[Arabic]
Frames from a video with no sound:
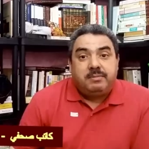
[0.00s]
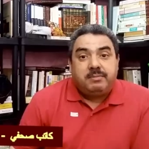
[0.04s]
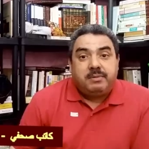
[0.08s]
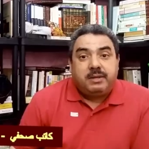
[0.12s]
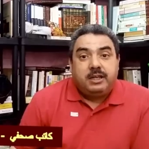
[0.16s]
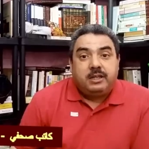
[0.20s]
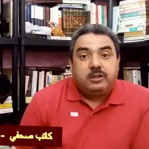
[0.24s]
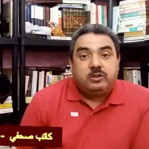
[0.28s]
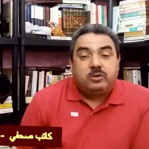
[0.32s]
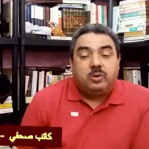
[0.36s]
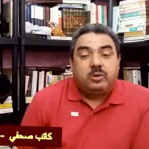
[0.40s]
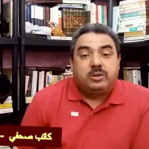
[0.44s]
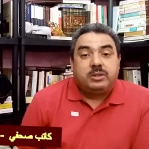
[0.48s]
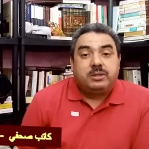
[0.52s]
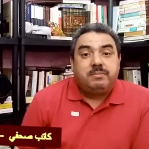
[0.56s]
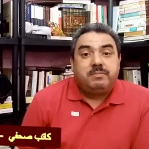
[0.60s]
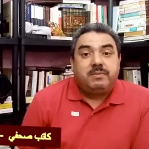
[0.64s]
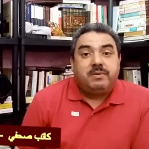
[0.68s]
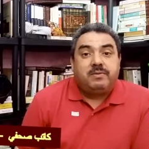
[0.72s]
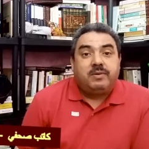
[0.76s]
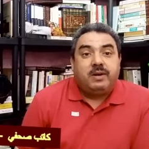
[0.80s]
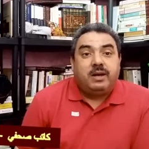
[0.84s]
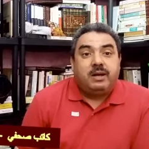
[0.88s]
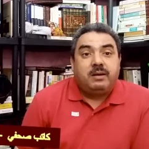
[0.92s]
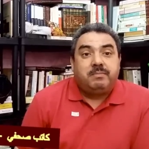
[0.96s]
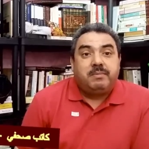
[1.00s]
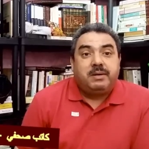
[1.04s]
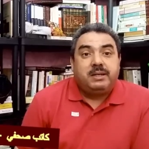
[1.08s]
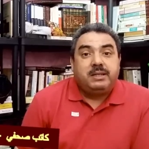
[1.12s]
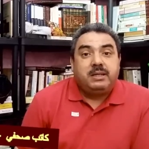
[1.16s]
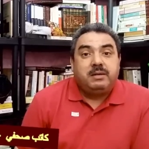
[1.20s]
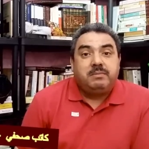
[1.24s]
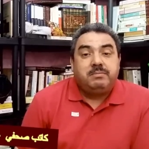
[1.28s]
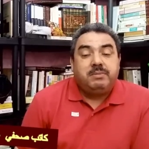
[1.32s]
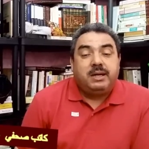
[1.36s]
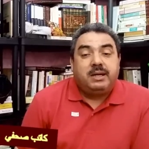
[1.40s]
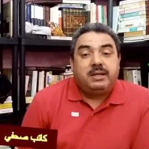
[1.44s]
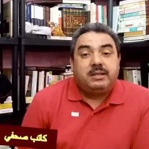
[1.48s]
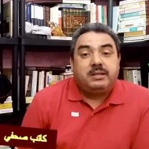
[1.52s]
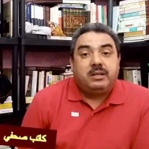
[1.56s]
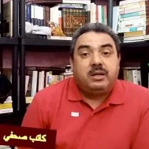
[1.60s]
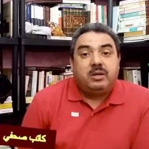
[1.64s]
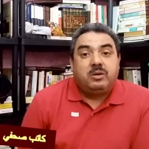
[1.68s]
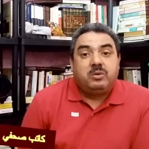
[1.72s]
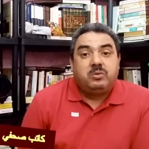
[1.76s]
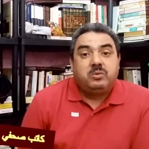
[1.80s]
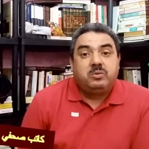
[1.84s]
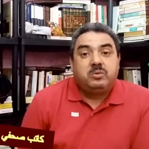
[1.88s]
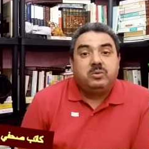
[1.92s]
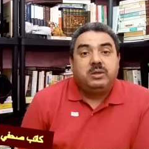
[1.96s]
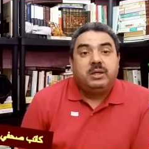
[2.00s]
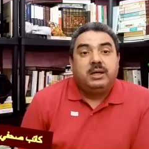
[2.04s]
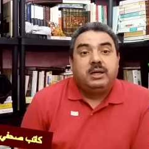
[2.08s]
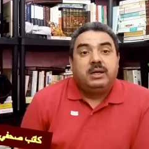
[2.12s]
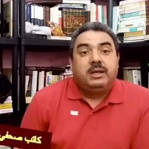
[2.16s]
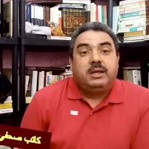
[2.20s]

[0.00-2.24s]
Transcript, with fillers: كيدور تما في المانيا بانه